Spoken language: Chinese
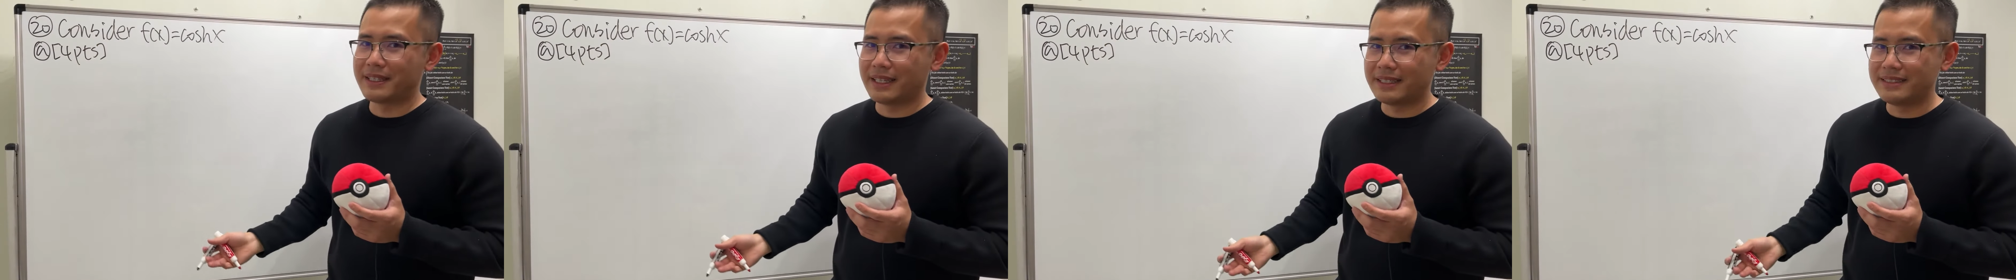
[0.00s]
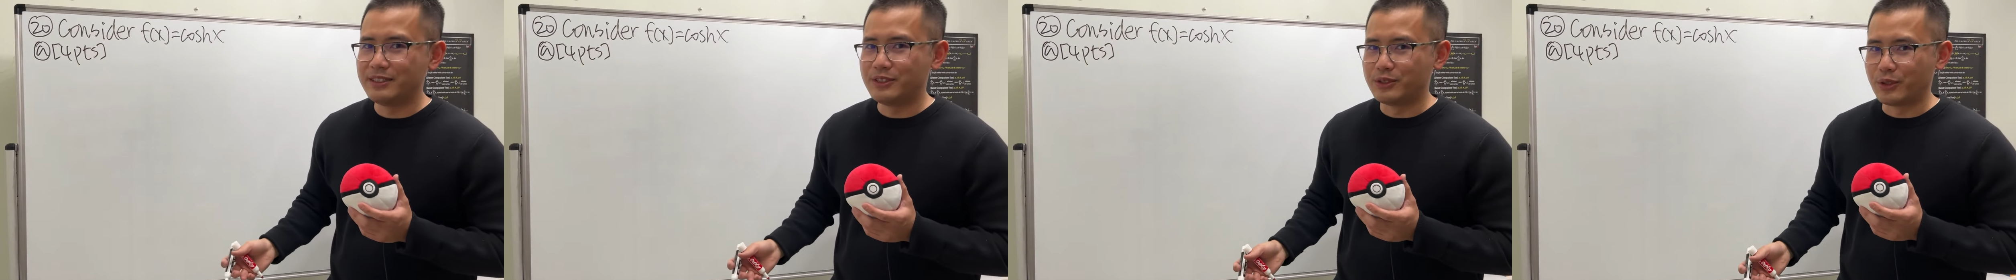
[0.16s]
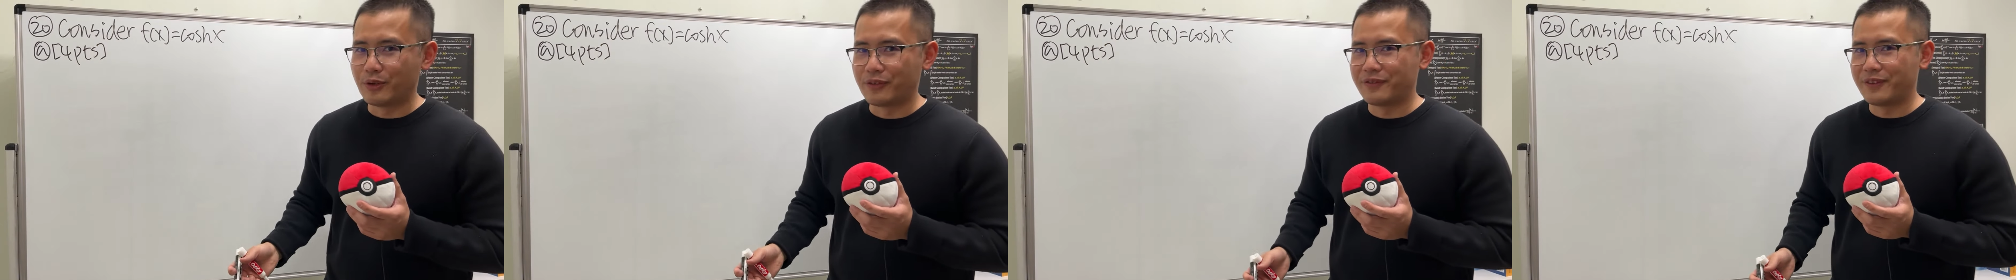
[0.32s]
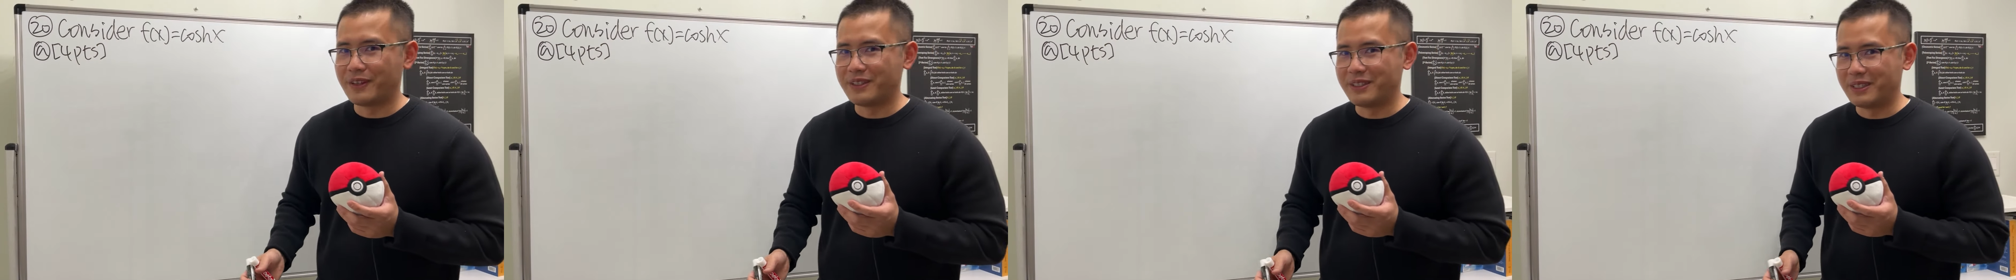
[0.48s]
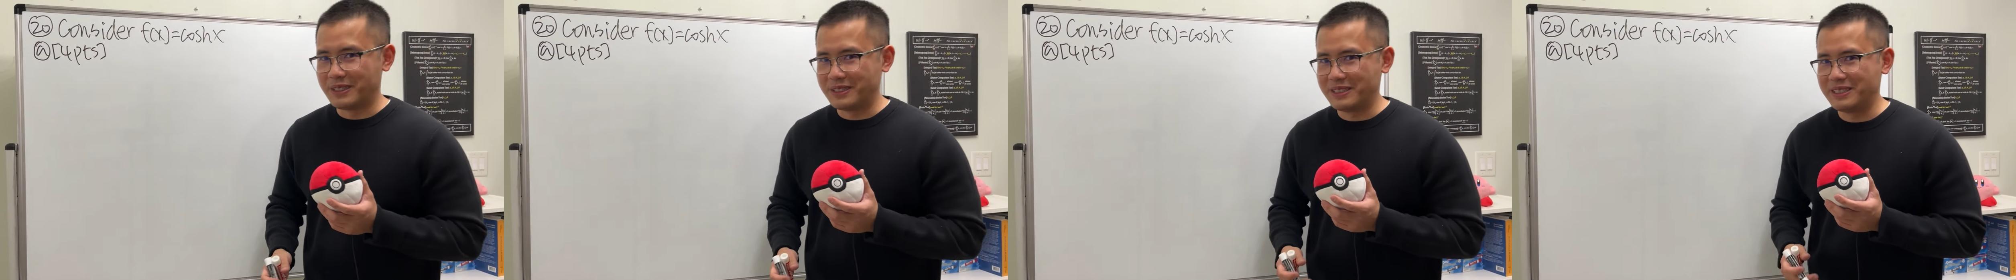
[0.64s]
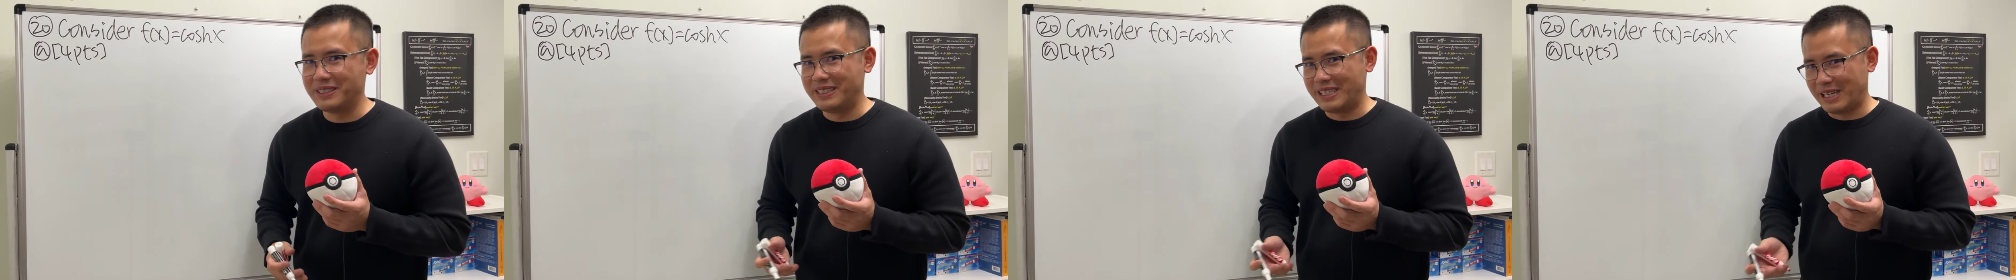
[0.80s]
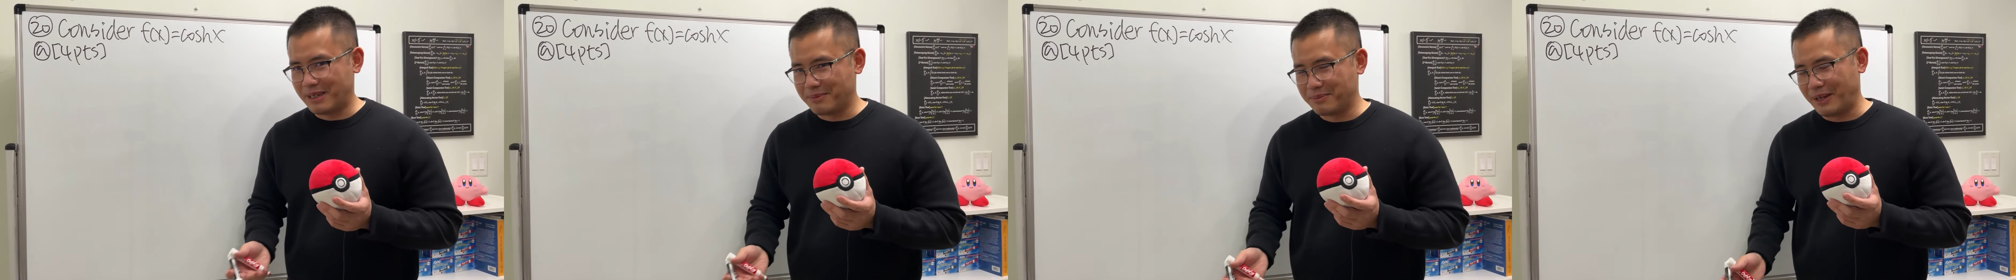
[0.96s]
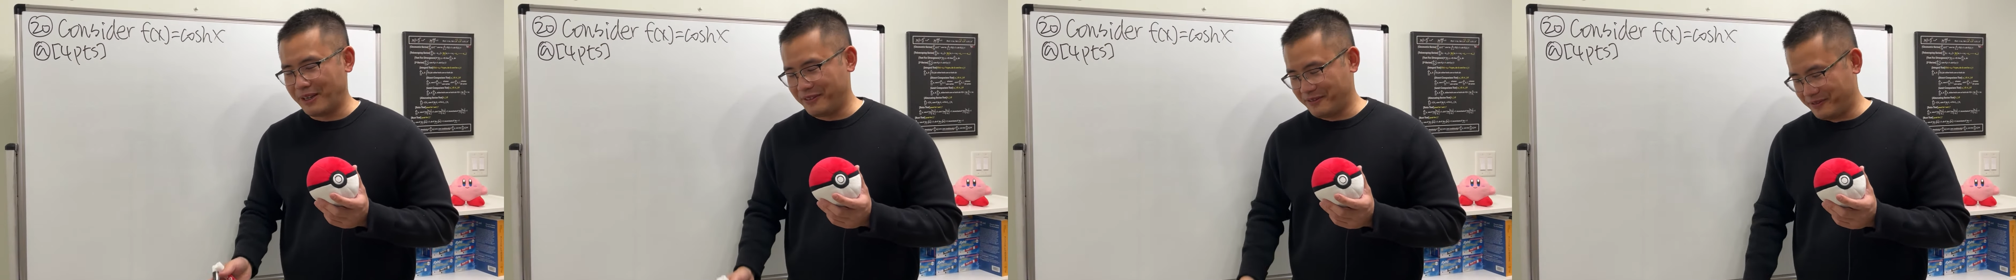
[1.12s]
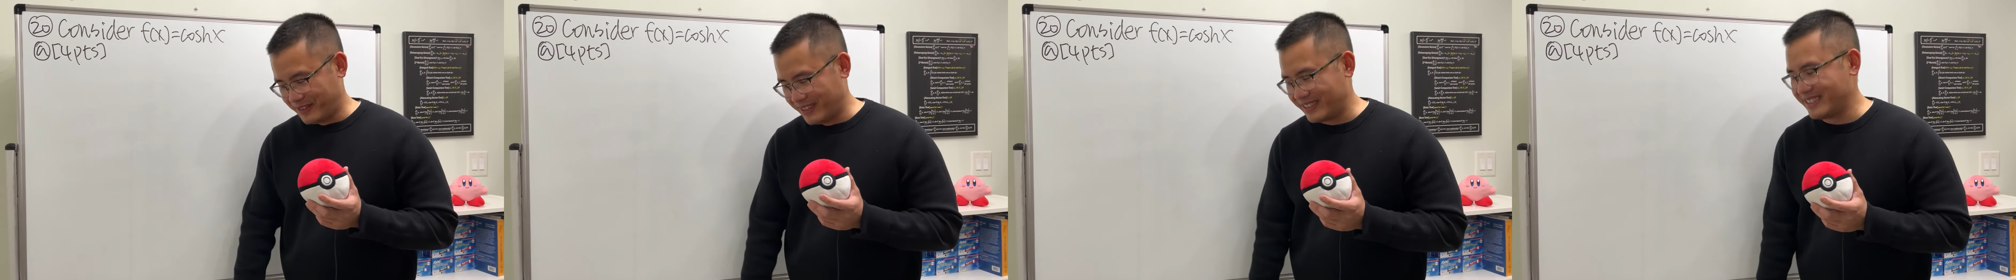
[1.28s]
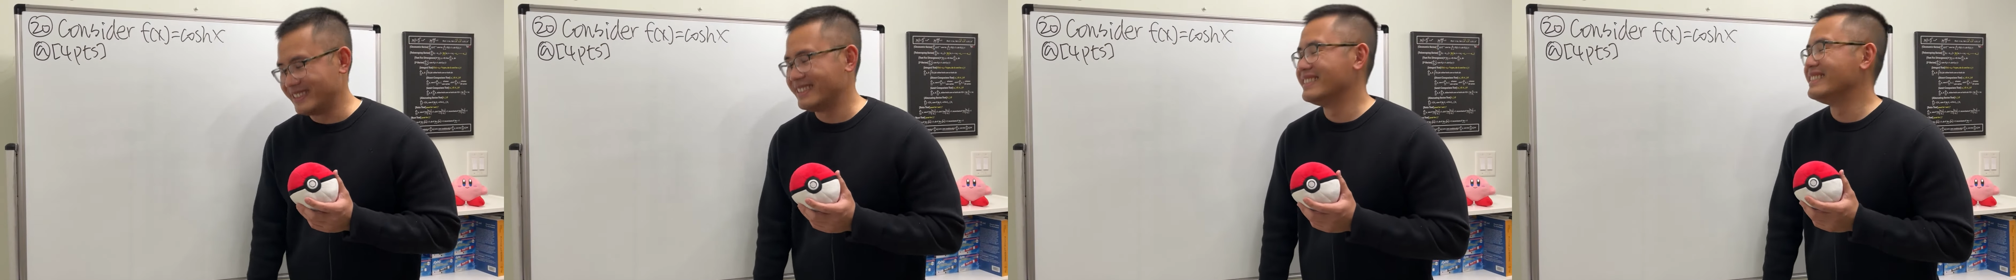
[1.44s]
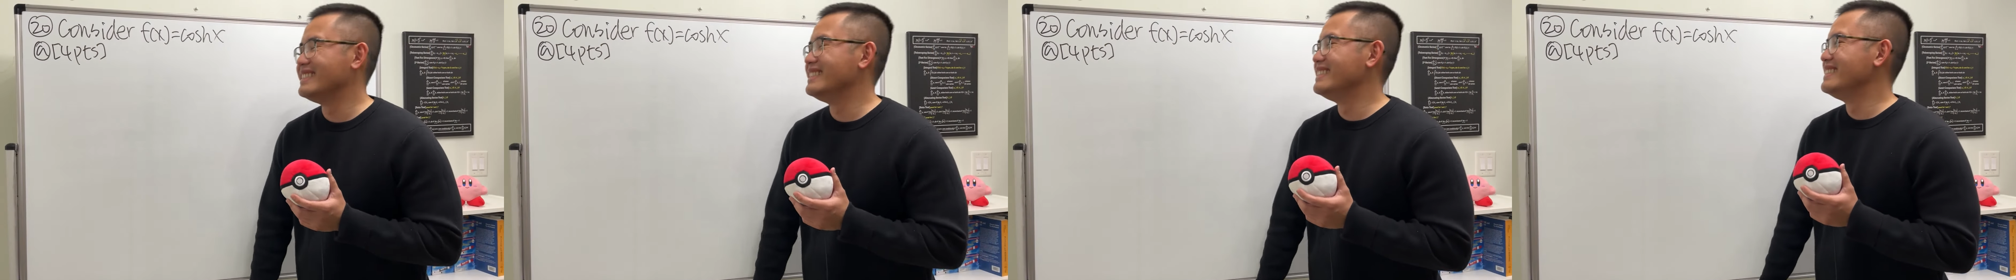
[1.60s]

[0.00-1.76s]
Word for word: 但是总分呢是两百分，